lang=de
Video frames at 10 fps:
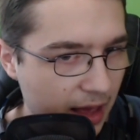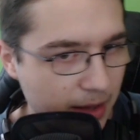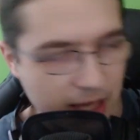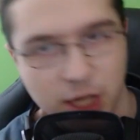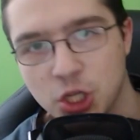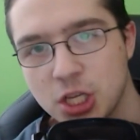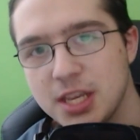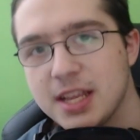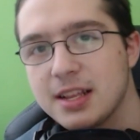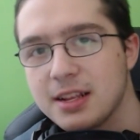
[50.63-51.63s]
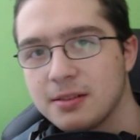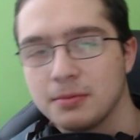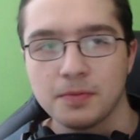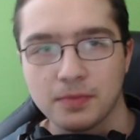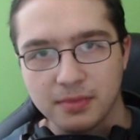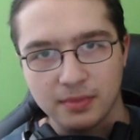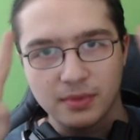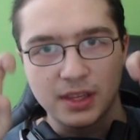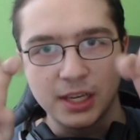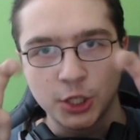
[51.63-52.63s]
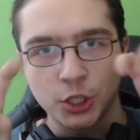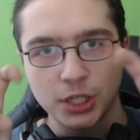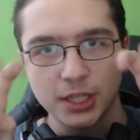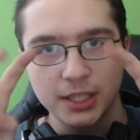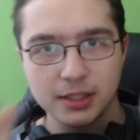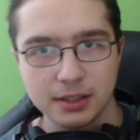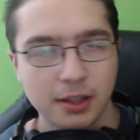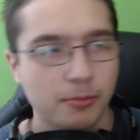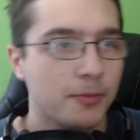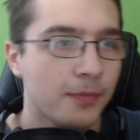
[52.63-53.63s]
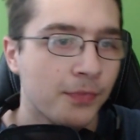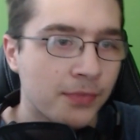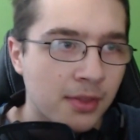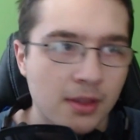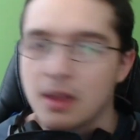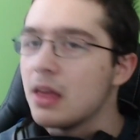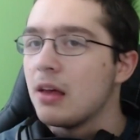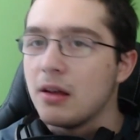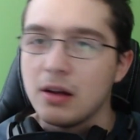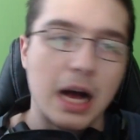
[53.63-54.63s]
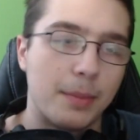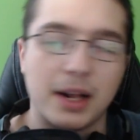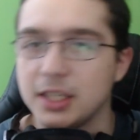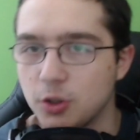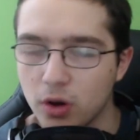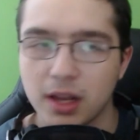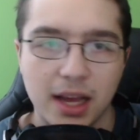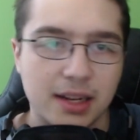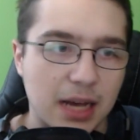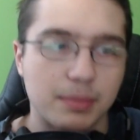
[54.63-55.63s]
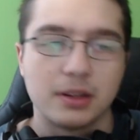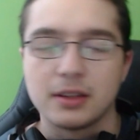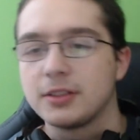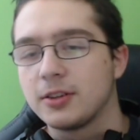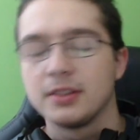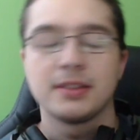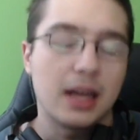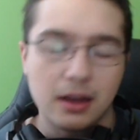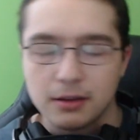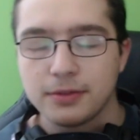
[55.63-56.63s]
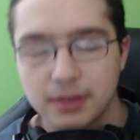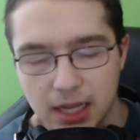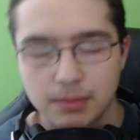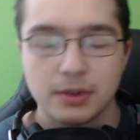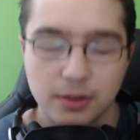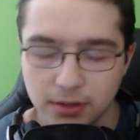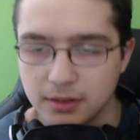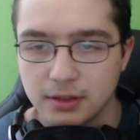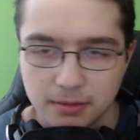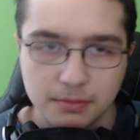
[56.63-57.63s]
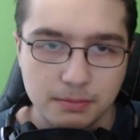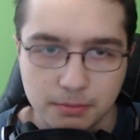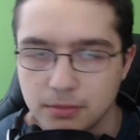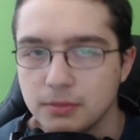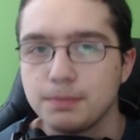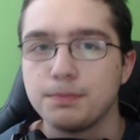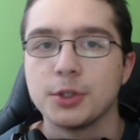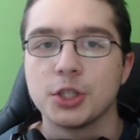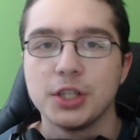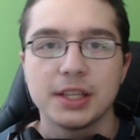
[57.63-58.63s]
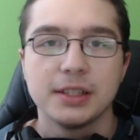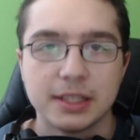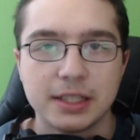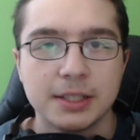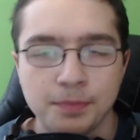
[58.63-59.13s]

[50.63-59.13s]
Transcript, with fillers: geschnitten, geschnitten, aber halt nicht hochgeladen, aber sonst Aufnahme und beschnittene.